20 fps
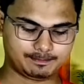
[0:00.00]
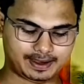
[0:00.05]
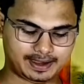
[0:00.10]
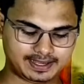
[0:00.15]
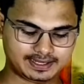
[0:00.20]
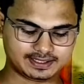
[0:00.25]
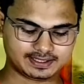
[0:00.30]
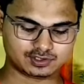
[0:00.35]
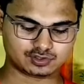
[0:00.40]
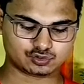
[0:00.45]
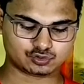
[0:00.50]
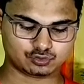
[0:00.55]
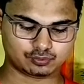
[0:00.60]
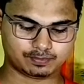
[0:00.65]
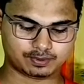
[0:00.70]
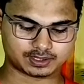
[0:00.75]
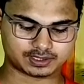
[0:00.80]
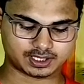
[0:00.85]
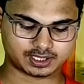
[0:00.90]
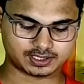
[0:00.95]
माइक इशू
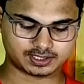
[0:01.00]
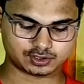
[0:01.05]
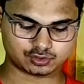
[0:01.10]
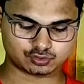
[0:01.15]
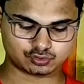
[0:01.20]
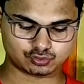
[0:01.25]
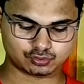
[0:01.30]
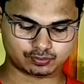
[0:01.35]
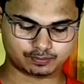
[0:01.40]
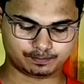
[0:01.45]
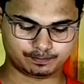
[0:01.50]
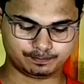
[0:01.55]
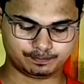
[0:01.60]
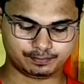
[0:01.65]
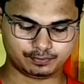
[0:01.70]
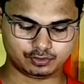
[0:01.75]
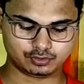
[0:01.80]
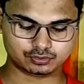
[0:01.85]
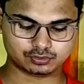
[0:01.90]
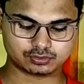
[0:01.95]
बटन इशू
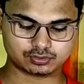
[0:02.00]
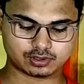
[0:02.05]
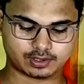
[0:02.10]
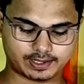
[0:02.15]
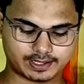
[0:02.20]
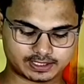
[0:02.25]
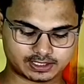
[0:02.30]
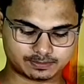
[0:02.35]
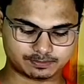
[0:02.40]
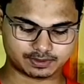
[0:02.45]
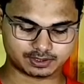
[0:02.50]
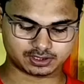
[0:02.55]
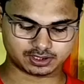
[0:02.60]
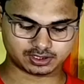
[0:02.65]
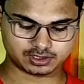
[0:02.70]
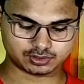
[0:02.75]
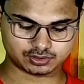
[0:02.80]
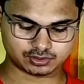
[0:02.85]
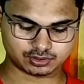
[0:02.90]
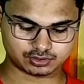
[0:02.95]
ब्लूटूथ
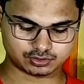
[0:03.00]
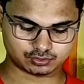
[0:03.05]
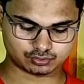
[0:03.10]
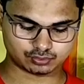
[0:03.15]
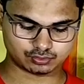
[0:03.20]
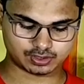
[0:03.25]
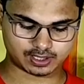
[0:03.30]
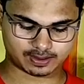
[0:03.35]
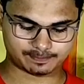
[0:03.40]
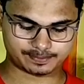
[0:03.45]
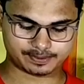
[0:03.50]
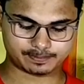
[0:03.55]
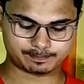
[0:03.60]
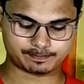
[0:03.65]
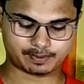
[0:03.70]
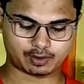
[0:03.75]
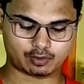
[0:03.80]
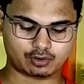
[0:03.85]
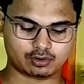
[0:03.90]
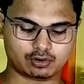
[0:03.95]
कनेक्टिविटी इशू या फिर
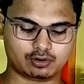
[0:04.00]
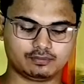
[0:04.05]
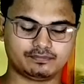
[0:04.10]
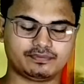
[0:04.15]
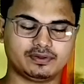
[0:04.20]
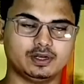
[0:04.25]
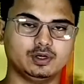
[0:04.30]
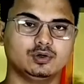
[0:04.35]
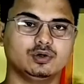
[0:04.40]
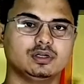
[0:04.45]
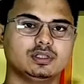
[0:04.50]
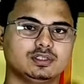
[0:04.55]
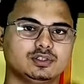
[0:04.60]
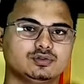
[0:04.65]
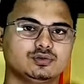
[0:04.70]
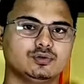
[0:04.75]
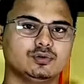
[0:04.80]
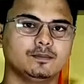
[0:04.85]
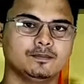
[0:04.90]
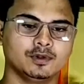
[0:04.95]
पावर ऑन फेल्यूर
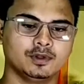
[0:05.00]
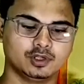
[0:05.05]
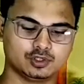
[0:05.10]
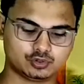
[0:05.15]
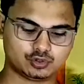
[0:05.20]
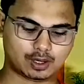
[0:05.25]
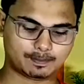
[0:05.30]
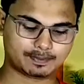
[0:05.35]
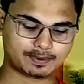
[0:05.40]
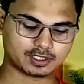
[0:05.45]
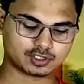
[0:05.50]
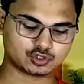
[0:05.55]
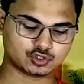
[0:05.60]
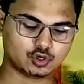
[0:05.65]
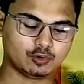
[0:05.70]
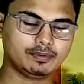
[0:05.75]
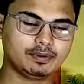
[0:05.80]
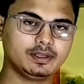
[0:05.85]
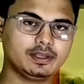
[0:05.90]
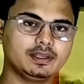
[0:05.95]
इशू तो आपका
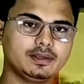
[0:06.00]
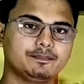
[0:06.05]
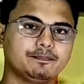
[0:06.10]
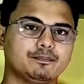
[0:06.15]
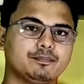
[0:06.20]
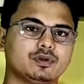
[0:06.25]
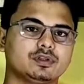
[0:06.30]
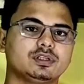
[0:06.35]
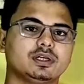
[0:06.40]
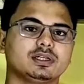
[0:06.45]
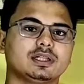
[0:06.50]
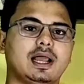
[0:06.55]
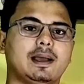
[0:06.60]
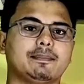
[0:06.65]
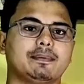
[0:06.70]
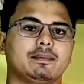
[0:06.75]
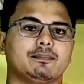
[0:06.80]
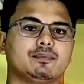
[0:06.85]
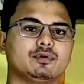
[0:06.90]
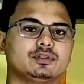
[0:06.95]
जो भी प्रोडक्ट
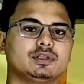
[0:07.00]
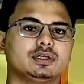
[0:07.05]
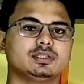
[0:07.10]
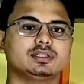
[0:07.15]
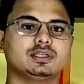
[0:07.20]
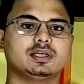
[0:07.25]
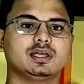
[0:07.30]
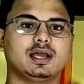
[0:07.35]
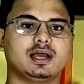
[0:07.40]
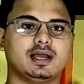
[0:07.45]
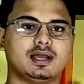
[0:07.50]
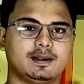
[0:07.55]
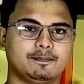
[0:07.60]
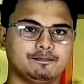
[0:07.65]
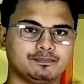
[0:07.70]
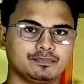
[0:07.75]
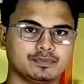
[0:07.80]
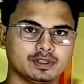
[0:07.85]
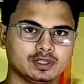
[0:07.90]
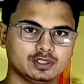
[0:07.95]
आपके प्रोडक्ट का
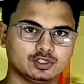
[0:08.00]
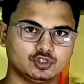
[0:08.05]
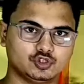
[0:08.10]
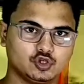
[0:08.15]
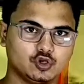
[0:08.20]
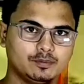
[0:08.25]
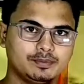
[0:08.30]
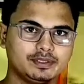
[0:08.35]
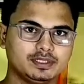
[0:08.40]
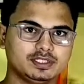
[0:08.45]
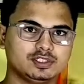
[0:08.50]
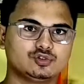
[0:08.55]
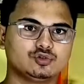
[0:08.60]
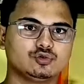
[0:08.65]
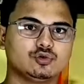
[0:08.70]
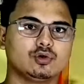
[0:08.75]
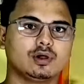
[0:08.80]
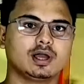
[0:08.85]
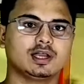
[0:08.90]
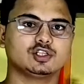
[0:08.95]
जो भी
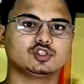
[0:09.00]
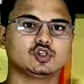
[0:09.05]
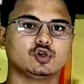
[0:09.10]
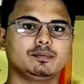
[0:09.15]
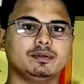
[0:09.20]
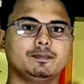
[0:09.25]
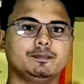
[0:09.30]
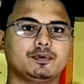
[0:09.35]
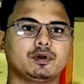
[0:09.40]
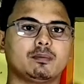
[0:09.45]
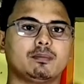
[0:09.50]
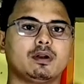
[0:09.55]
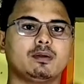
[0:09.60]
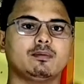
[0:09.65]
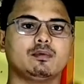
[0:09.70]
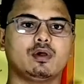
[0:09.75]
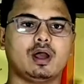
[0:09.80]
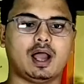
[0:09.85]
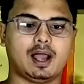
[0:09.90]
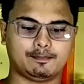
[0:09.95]
इशू होगा जो भी प्रॉब्लम
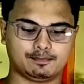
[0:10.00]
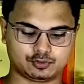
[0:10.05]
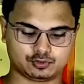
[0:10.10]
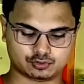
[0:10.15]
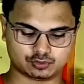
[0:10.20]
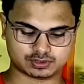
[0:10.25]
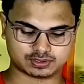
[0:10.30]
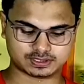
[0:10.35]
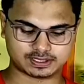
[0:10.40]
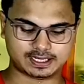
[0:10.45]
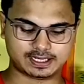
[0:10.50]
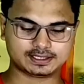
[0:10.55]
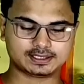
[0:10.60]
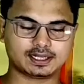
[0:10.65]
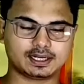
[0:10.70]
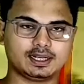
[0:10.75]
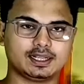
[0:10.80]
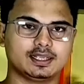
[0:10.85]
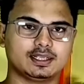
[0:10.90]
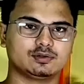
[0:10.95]
होगा आप उसको सिलेक्ट
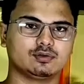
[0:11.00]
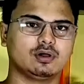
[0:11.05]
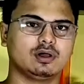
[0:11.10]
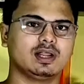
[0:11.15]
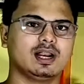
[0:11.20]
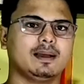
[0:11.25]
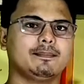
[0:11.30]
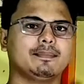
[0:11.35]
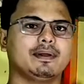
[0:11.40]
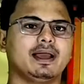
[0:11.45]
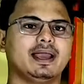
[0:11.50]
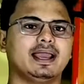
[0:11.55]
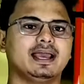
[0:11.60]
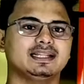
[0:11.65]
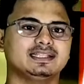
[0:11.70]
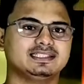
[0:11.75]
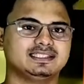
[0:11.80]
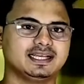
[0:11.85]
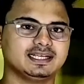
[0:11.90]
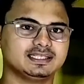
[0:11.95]
कर लेंगे तो अगर आपका
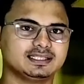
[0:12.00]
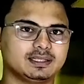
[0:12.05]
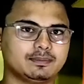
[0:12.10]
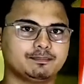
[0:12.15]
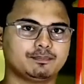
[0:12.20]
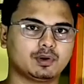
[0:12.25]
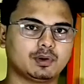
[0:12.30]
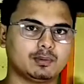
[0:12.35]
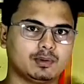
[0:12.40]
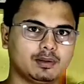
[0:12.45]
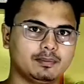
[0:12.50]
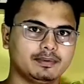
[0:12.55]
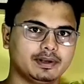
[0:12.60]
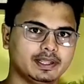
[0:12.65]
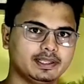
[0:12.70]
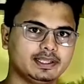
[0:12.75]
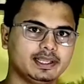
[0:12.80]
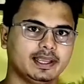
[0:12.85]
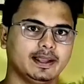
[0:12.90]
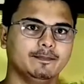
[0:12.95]
एग्जैक्ट प्रॉब्लम
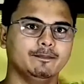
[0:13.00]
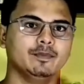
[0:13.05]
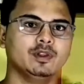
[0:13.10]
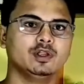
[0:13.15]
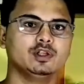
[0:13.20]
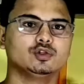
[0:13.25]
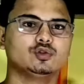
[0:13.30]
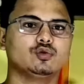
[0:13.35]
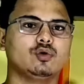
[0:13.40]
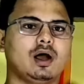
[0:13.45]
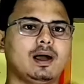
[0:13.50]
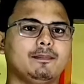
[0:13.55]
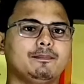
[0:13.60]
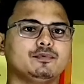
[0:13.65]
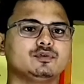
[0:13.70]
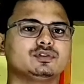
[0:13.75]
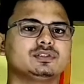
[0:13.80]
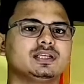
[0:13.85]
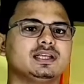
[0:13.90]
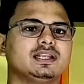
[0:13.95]
नहीं है तो आप
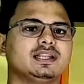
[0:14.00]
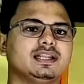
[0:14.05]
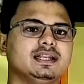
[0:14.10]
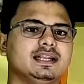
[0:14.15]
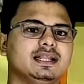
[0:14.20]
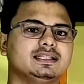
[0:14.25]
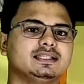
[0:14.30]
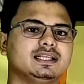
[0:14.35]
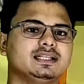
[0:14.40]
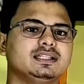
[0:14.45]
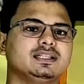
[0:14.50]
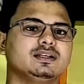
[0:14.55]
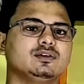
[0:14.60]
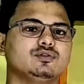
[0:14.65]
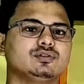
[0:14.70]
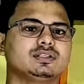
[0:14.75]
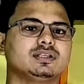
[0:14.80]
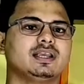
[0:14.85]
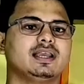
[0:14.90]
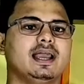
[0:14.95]
उससे रिलेटेड
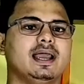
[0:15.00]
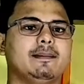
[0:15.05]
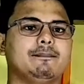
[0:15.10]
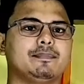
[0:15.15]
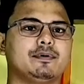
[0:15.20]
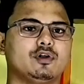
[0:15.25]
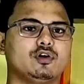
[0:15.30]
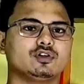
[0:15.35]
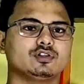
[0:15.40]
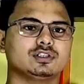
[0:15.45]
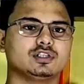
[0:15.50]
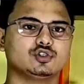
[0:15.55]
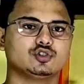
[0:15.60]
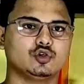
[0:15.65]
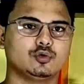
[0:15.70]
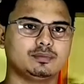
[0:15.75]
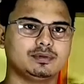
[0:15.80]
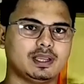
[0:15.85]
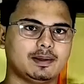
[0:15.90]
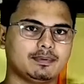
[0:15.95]
उसके अप्रोक्स
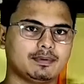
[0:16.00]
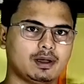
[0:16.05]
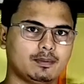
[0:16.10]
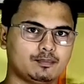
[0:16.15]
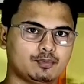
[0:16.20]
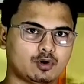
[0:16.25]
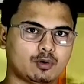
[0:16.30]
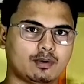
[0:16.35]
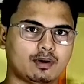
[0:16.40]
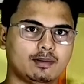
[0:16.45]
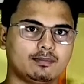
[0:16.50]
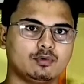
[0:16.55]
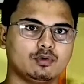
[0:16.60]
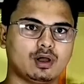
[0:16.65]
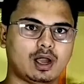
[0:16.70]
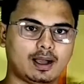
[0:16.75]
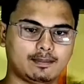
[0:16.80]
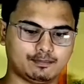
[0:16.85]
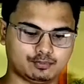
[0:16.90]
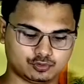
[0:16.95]
जो भी आपका प्रॉब्लम
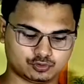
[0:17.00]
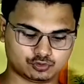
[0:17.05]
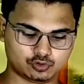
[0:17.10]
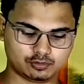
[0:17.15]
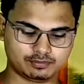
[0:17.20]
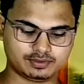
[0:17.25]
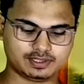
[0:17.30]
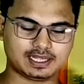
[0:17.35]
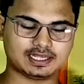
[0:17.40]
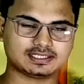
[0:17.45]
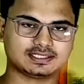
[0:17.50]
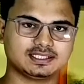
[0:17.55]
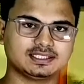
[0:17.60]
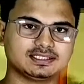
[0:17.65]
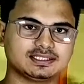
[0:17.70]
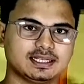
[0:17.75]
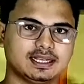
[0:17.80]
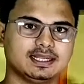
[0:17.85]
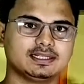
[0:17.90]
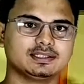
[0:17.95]
होगा आप उसको भी यहाँ से
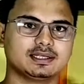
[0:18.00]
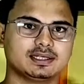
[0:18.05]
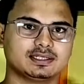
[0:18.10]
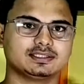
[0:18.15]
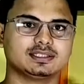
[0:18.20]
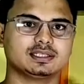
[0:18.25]
सिलेक्ट कर